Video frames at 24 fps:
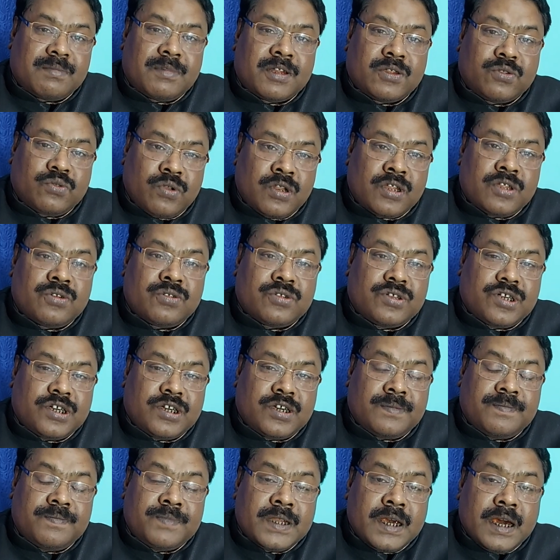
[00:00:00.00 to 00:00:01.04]
সামনে তুলে ধরছি
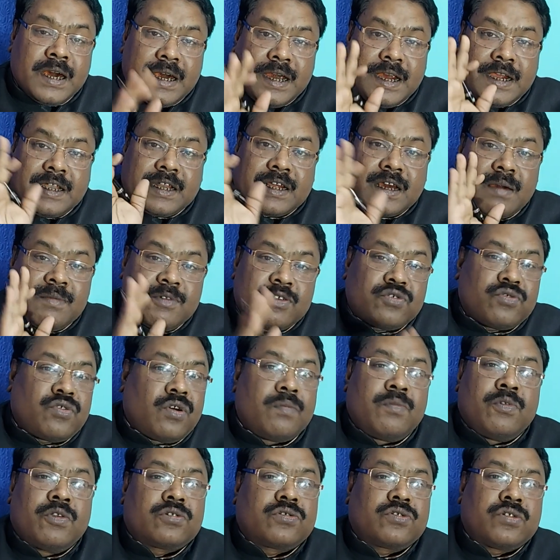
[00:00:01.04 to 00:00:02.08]
এটাকে আমি
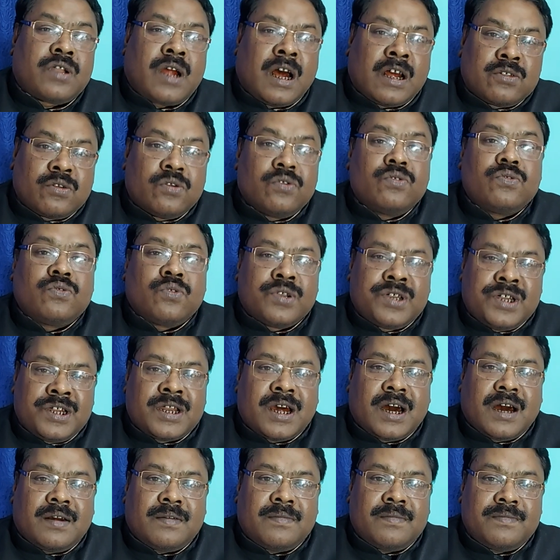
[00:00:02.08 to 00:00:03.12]
সমর্থন আদৌ করি
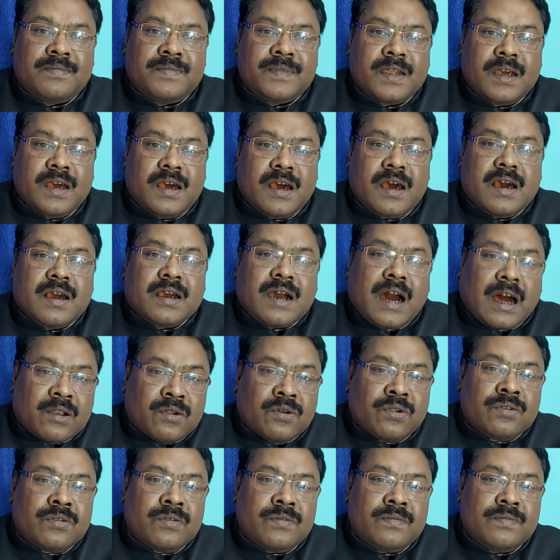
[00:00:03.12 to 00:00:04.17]
না
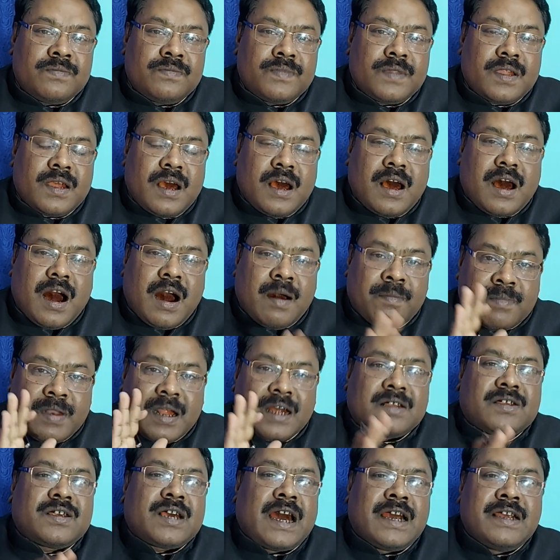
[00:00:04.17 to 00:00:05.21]
কারণ আমরা
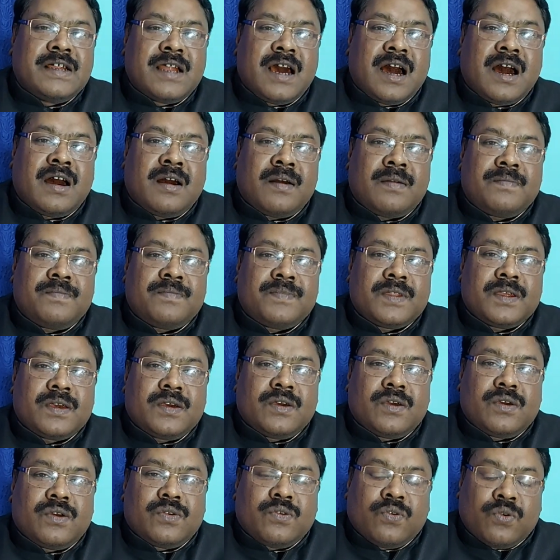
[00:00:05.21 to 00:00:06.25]
চাই না
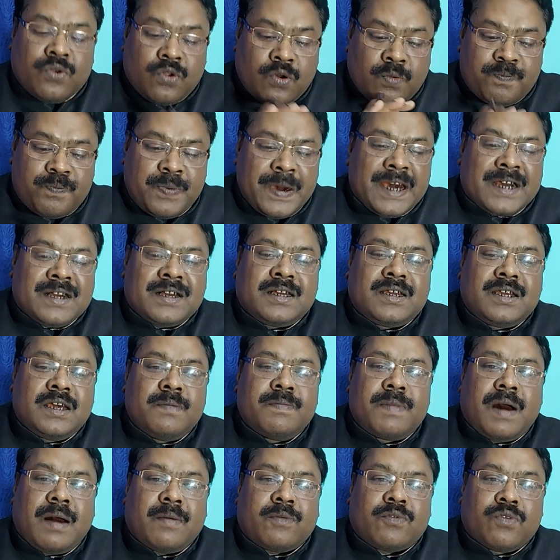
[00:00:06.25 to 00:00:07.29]
কোনো ব্যক্তি
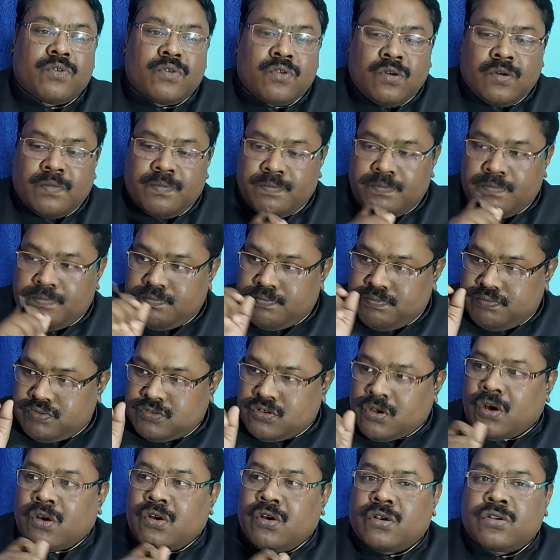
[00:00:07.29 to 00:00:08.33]
বা কোনো
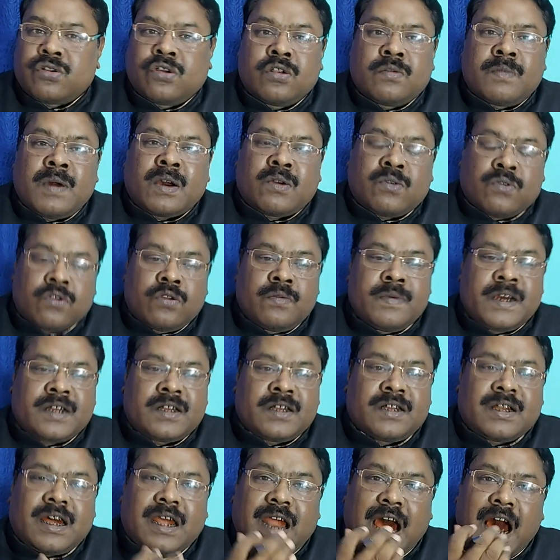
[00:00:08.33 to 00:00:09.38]
সংগঠন বা কোনো
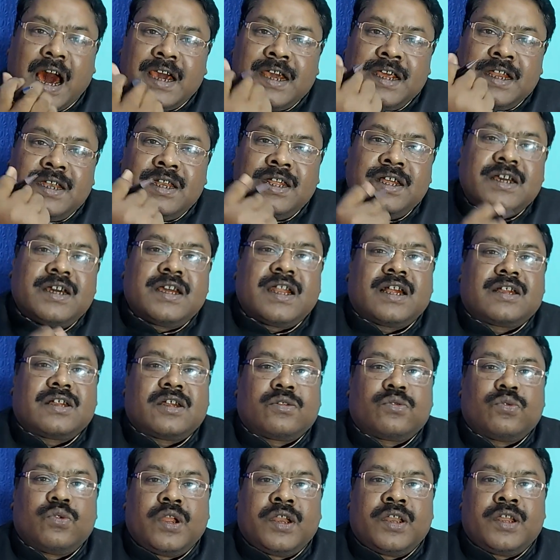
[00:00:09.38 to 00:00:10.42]
ব্যক্তি তার আইন নিজের হাতে
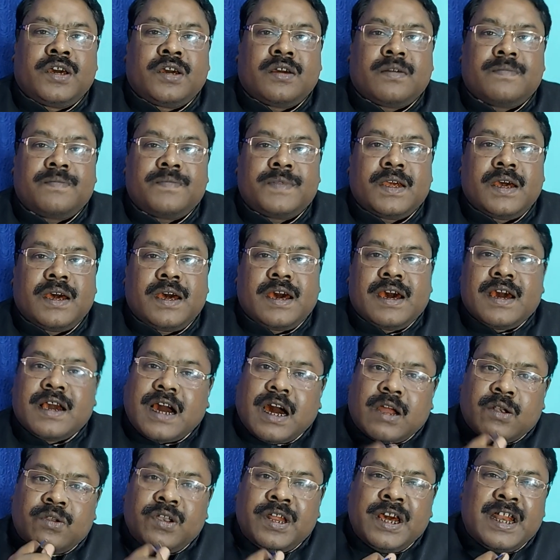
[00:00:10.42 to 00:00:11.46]
তুলে নিক
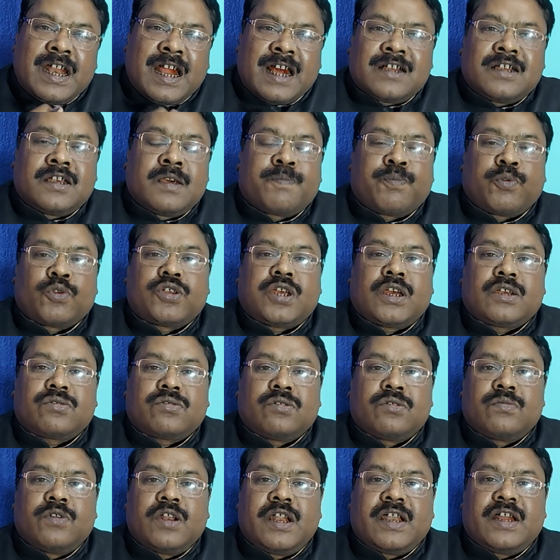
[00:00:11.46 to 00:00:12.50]
কারণ এই রাজ্যে প্রশাসন
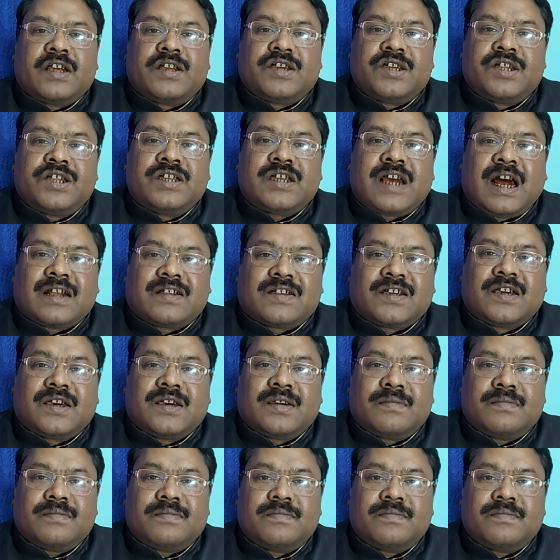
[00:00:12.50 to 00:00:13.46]
বলে একটা জিনিস আছে